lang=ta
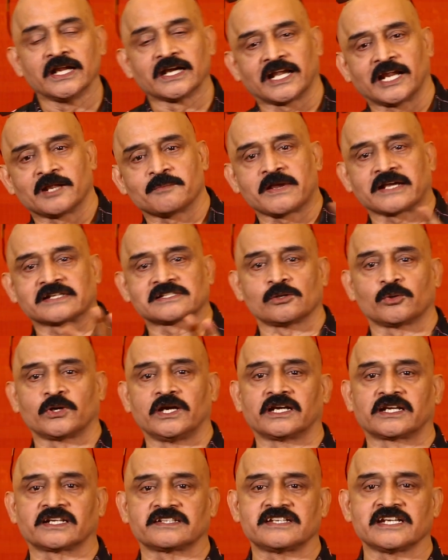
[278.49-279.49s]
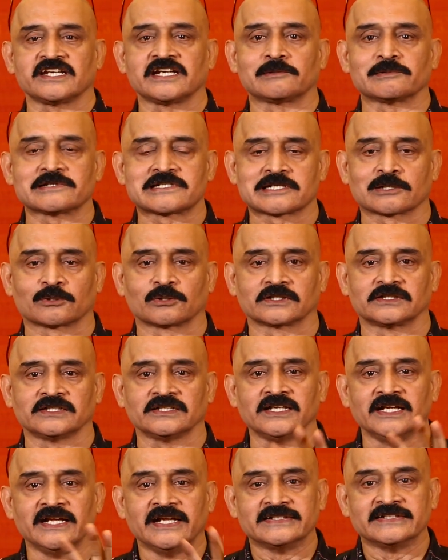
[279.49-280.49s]
கிளைமேக்ஸில் ஒரு இன்ட்ரெஸ்டிங் ட்விஸ்ட்டை கொடுத்து
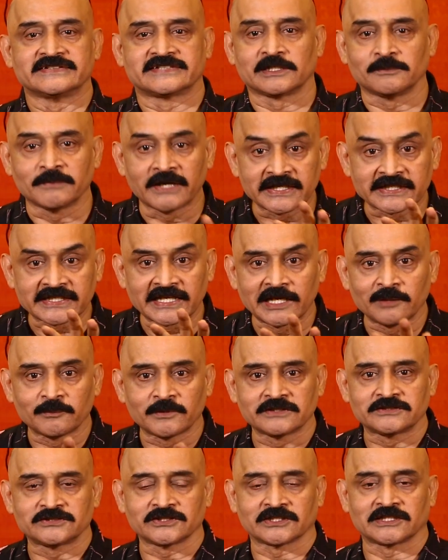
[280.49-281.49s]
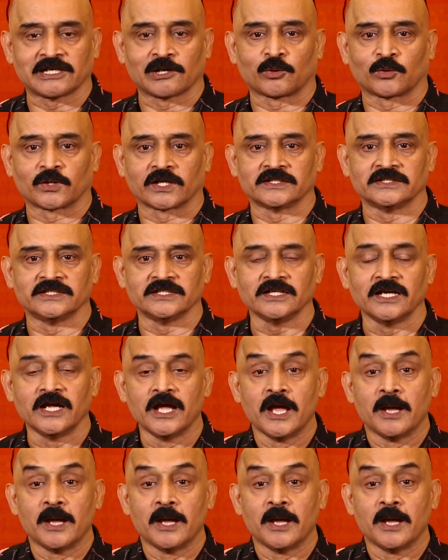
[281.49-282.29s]
சினிமேட்டிக் எலிமெண்ட்ஸையும் அதில் கொண்டாந்து